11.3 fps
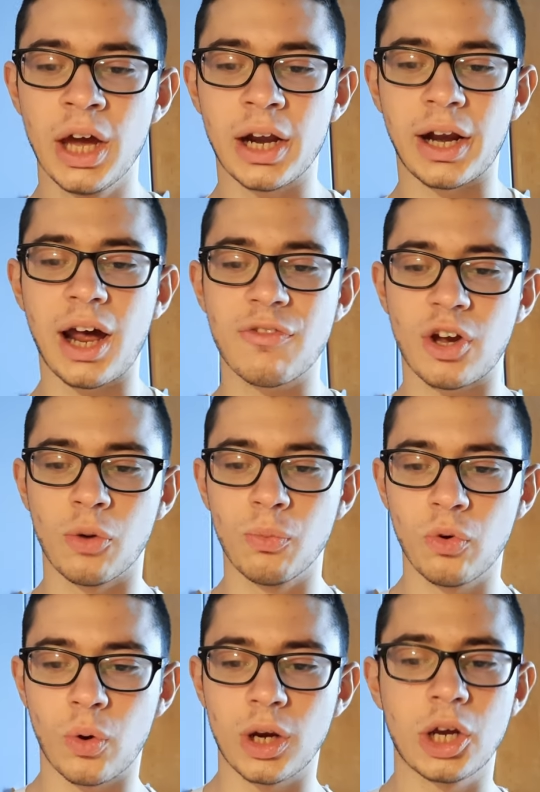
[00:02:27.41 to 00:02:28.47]
Rafia
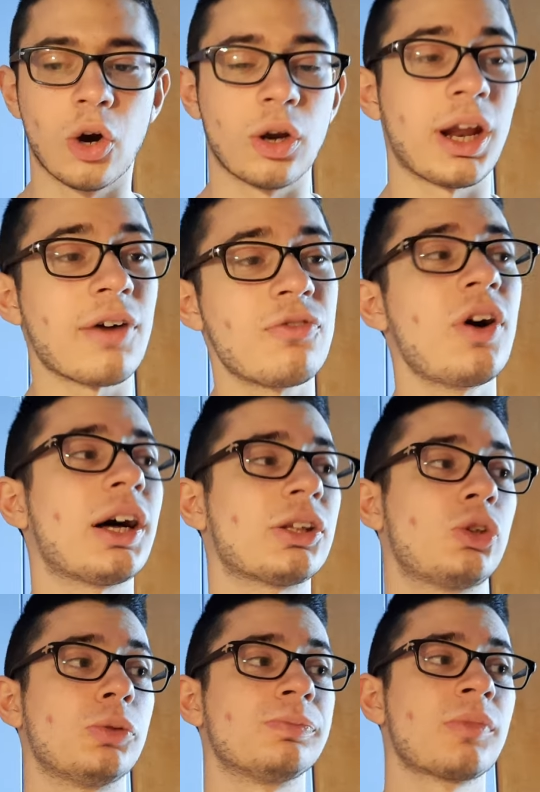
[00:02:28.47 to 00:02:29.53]
comunque il gol l'ha
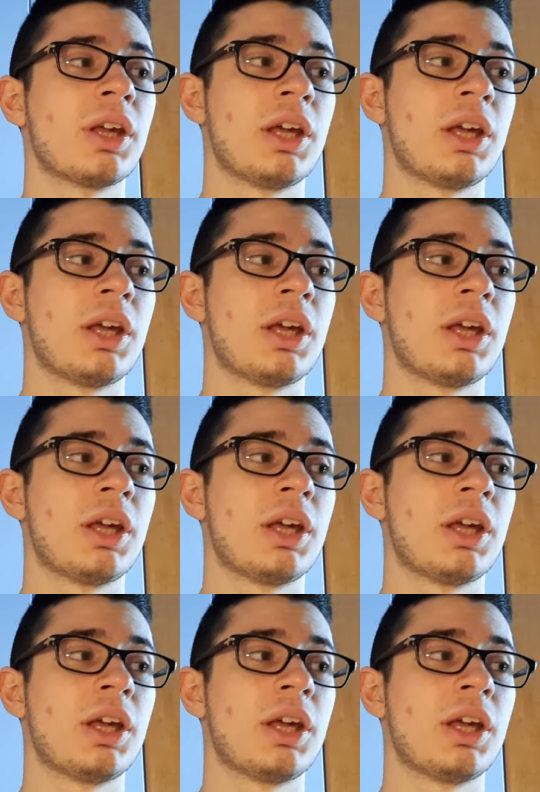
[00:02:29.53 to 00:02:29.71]
fatto.